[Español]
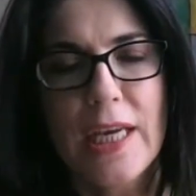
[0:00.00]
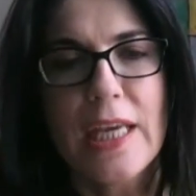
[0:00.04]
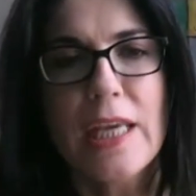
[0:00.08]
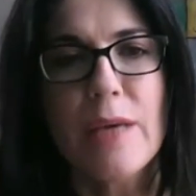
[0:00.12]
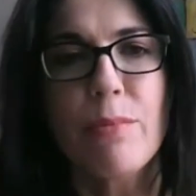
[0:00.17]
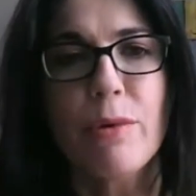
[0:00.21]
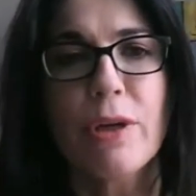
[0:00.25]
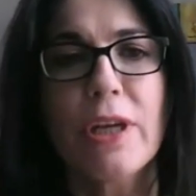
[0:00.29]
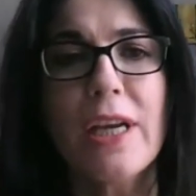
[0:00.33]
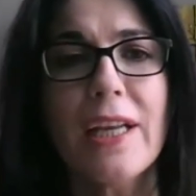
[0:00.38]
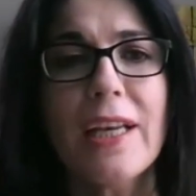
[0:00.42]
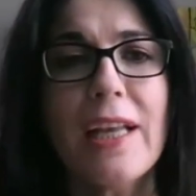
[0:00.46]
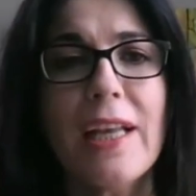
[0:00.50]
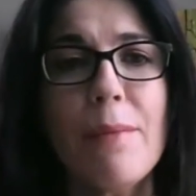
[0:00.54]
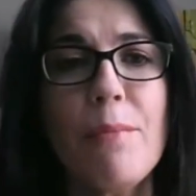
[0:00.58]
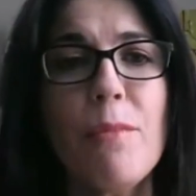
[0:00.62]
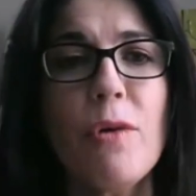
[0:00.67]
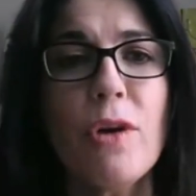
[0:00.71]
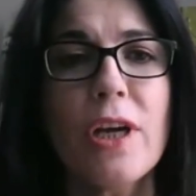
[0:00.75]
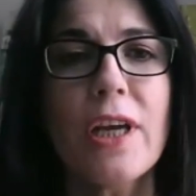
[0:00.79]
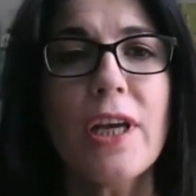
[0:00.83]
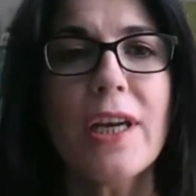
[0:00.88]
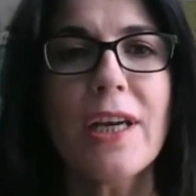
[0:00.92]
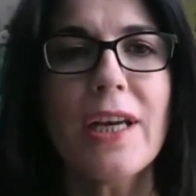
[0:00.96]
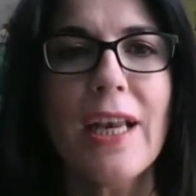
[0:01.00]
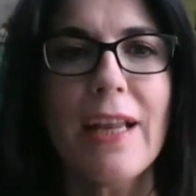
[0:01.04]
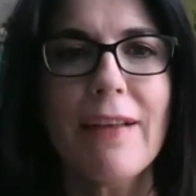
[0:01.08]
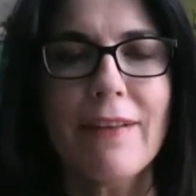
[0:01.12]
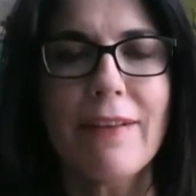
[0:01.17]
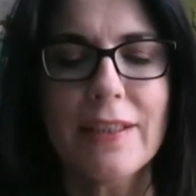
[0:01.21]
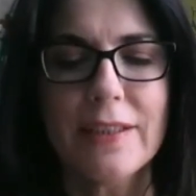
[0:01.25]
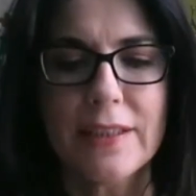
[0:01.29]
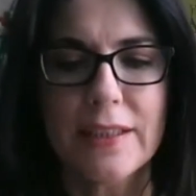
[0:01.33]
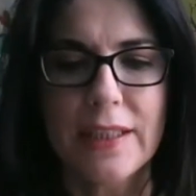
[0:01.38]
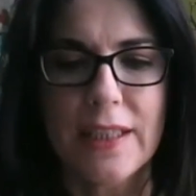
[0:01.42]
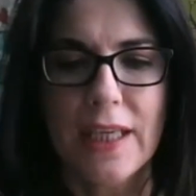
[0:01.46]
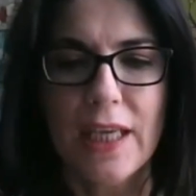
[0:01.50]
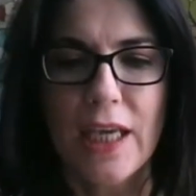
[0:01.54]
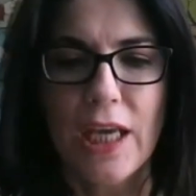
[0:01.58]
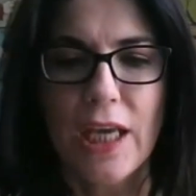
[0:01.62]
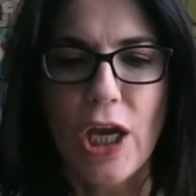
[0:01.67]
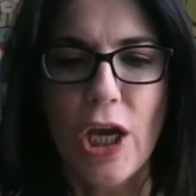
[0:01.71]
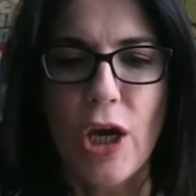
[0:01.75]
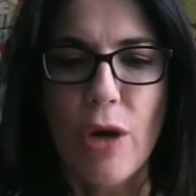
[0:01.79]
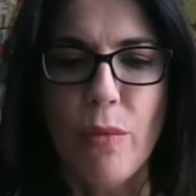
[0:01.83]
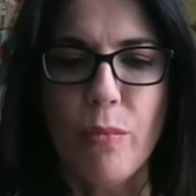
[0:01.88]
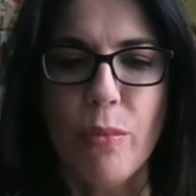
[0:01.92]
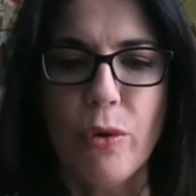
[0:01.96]
¿Y por qué creemos que es
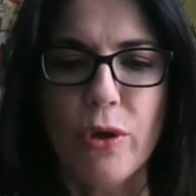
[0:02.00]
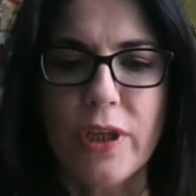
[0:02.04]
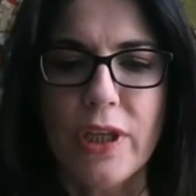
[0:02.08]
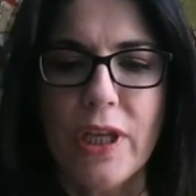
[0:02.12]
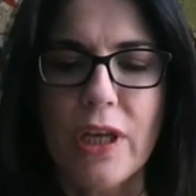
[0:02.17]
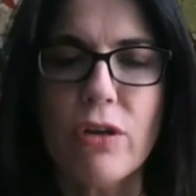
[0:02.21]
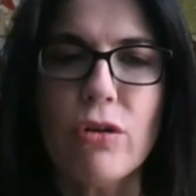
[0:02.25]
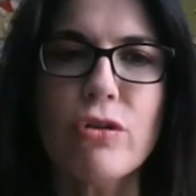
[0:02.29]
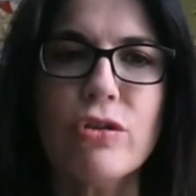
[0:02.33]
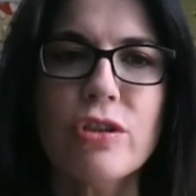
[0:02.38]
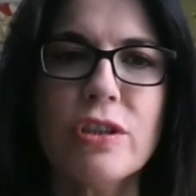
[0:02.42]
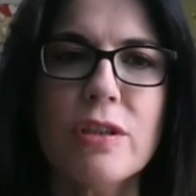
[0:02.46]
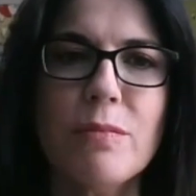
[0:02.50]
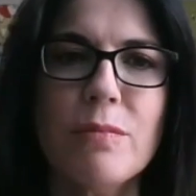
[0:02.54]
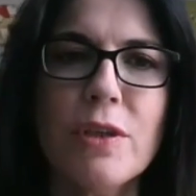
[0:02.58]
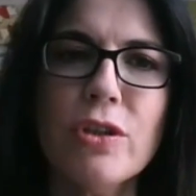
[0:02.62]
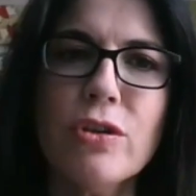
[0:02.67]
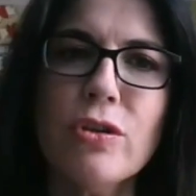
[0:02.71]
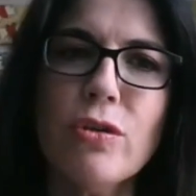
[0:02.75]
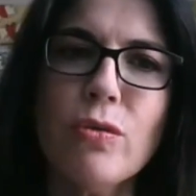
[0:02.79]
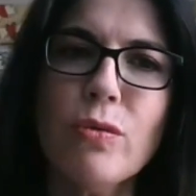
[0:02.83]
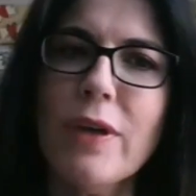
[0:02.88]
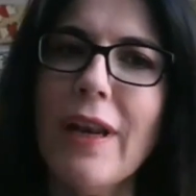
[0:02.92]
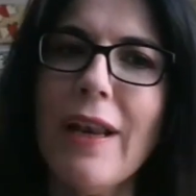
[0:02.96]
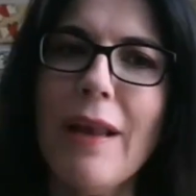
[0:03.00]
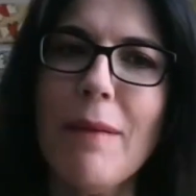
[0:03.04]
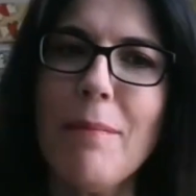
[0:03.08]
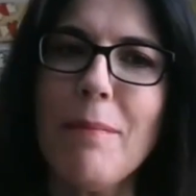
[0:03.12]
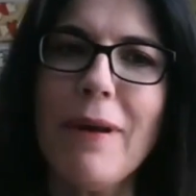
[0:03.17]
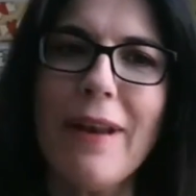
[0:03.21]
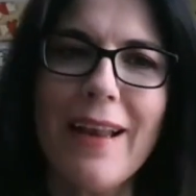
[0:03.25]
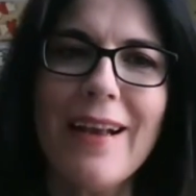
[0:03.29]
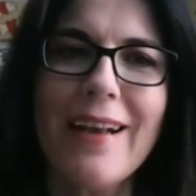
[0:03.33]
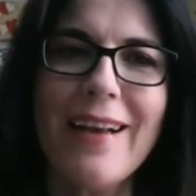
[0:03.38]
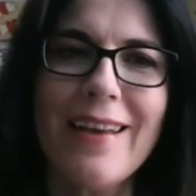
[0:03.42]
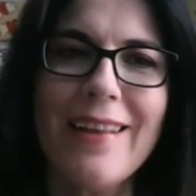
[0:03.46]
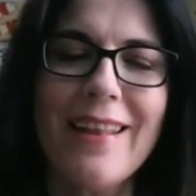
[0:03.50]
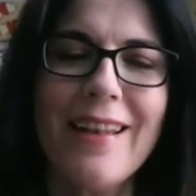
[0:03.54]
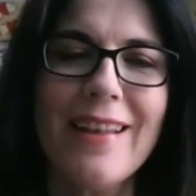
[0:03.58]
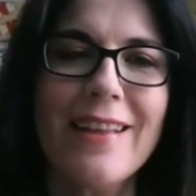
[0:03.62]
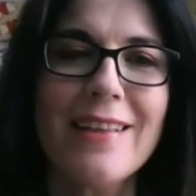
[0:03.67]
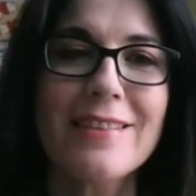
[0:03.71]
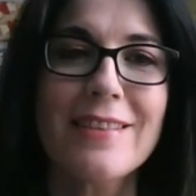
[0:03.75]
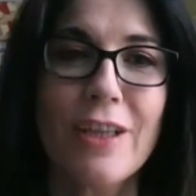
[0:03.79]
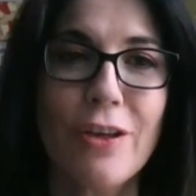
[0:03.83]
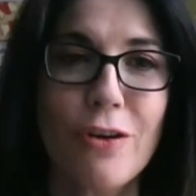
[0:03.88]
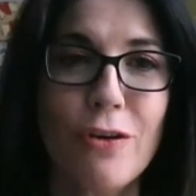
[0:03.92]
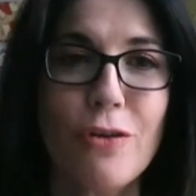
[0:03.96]
relevante? Porque el conocimiento es una de las palancas del
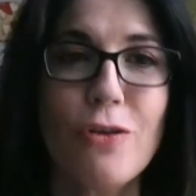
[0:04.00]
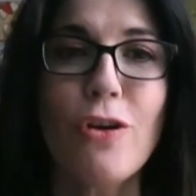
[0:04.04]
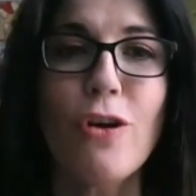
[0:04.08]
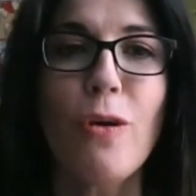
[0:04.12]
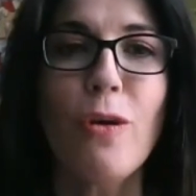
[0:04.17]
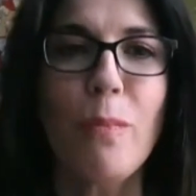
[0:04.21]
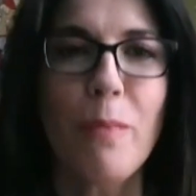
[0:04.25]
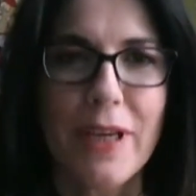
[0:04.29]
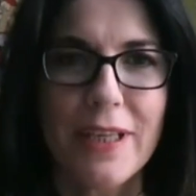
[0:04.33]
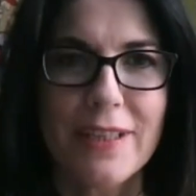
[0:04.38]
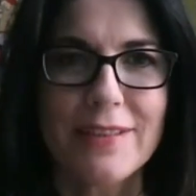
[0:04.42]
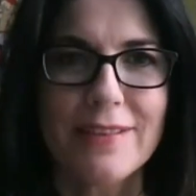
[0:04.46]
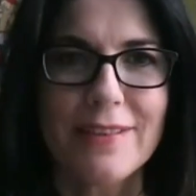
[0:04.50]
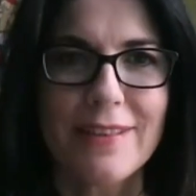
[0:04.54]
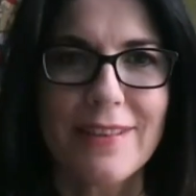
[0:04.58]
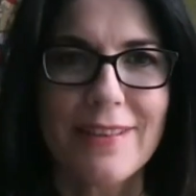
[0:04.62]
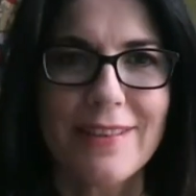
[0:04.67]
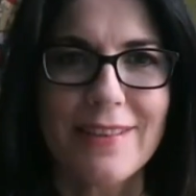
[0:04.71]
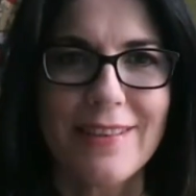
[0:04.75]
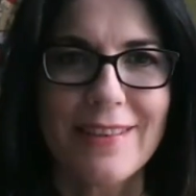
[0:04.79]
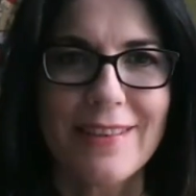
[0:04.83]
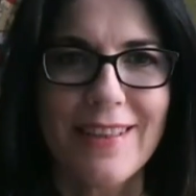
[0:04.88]
desarrollo de los países.